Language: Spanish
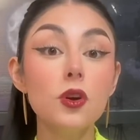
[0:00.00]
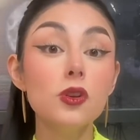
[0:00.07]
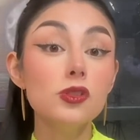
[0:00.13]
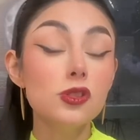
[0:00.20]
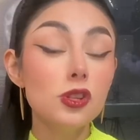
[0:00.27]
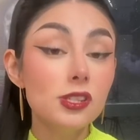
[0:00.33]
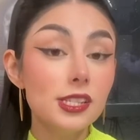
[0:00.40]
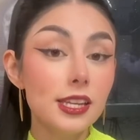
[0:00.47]

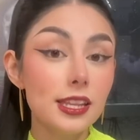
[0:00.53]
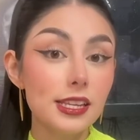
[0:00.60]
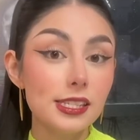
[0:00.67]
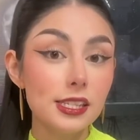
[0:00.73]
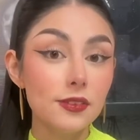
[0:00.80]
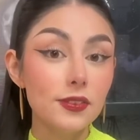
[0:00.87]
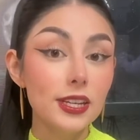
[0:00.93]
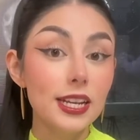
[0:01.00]
con sociedad
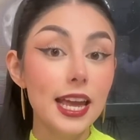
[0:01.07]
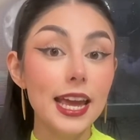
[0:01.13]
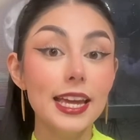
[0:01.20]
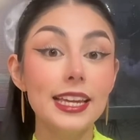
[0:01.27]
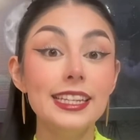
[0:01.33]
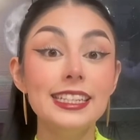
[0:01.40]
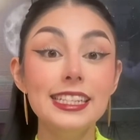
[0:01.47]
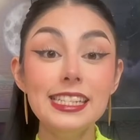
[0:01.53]
civil e
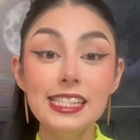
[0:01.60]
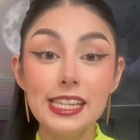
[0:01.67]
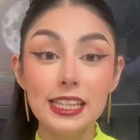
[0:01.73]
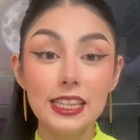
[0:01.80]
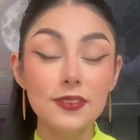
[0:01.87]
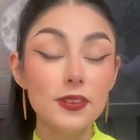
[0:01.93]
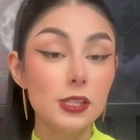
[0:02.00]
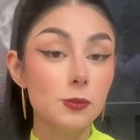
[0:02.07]

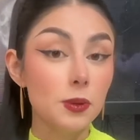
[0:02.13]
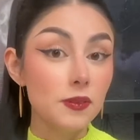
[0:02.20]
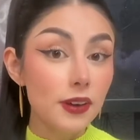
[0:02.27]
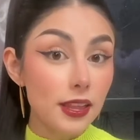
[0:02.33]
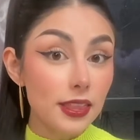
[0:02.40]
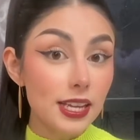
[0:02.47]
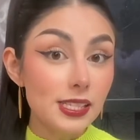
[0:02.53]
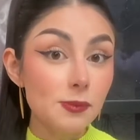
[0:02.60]
iniciativas
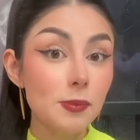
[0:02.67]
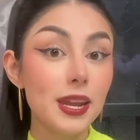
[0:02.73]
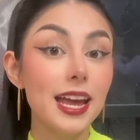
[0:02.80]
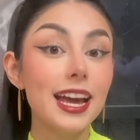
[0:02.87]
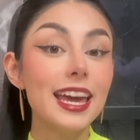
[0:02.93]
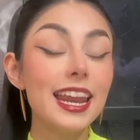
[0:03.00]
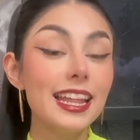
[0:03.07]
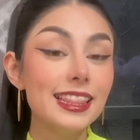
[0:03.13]
privadas
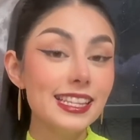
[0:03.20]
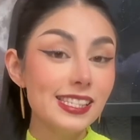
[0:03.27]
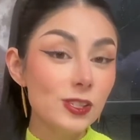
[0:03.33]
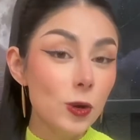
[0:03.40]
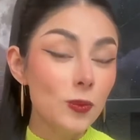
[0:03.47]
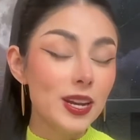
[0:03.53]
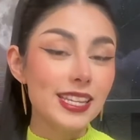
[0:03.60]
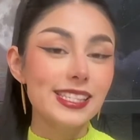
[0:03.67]
para grandes
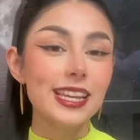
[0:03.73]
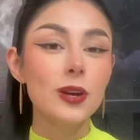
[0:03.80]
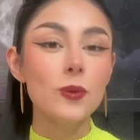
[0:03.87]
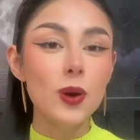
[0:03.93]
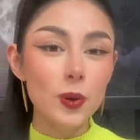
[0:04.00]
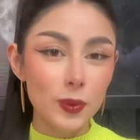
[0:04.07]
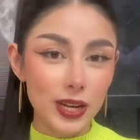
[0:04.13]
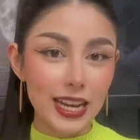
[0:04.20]
obras en
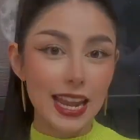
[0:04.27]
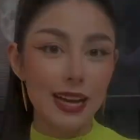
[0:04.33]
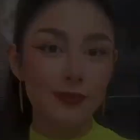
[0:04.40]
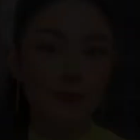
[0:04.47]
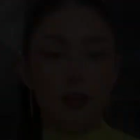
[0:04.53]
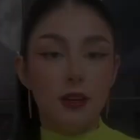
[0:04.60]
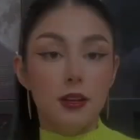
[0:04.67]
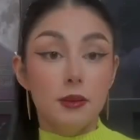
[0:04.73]
Coahuila.
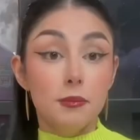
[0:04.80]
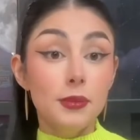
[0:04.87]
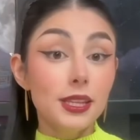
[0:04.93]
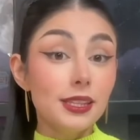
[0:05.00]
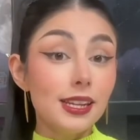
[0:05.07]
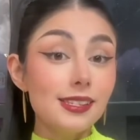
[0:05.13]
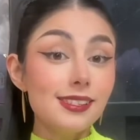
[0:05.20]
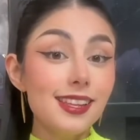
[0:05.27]

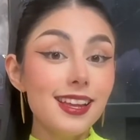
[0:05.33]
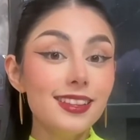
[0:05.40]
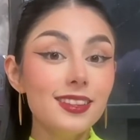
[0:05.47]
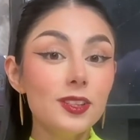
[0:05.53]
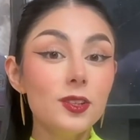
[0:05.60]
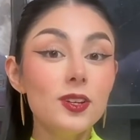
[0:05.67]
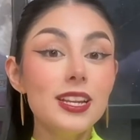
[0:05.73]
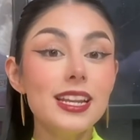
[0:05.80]
Mientras
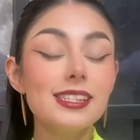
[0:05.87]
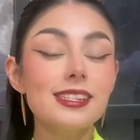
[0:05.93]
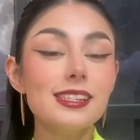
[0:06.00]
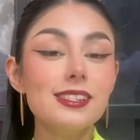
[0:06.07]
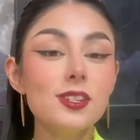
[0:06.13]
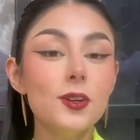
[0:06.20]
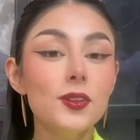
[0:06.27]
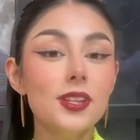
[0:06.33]
tanto, en la
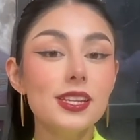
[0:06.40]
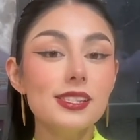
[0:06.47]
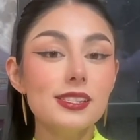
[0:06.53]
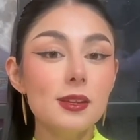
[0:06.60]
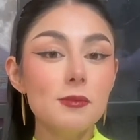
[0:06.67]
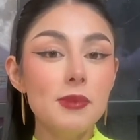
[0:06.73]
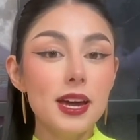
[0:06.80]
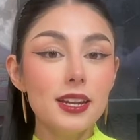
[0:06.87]
sesión de
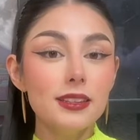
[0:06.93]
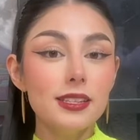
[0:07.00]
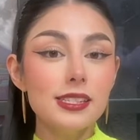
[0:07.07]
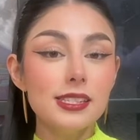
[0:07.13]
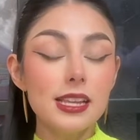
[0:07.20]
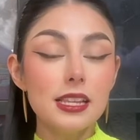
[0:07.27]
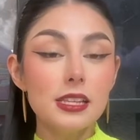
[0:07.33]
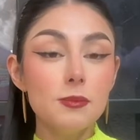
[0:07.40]
este
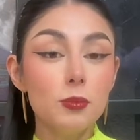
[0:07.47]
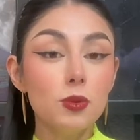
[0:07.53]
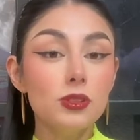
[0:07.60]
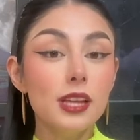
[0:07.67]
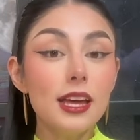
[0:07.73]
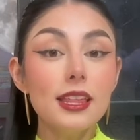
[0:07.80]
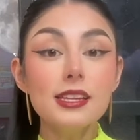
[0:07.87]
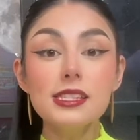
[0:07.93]
martes, las
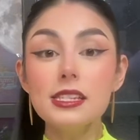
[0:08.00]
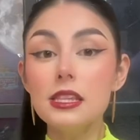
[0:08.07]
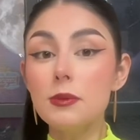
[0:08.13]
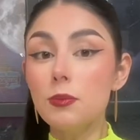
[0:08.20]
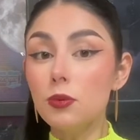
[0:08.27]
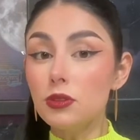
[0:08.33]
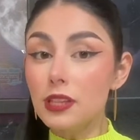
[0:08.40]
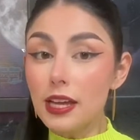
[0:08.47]
diputadas y
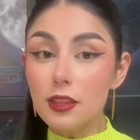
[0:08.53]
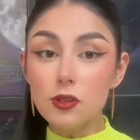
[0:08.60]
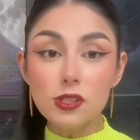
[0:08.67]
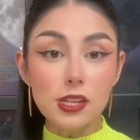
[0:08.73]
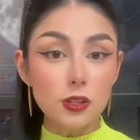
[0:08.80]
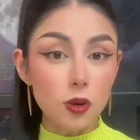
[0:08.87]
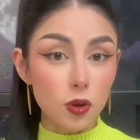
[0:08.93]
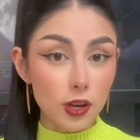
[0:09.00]
diputados
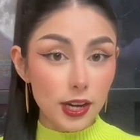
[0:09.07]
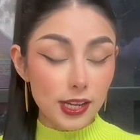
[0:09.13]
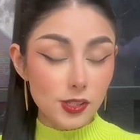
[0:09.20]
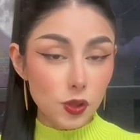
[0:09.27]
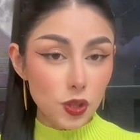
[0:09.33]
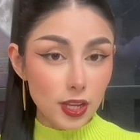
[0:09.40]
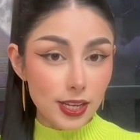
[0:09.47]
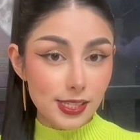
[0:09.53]
del
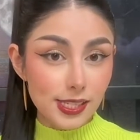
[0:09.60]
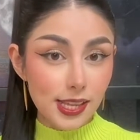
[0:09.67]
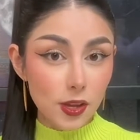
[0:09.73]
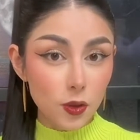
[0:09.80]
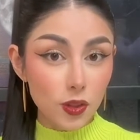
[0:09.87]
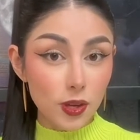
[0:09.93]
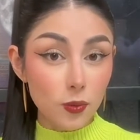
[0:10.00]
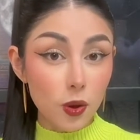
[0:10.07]
Congreso del
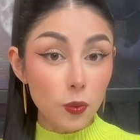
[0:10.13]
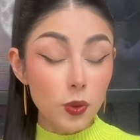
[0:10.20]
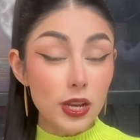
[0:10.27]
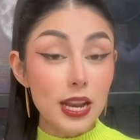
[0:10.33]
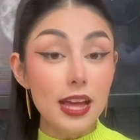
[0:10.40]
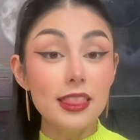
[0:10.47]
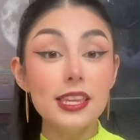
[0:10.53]
Estado de Coahuila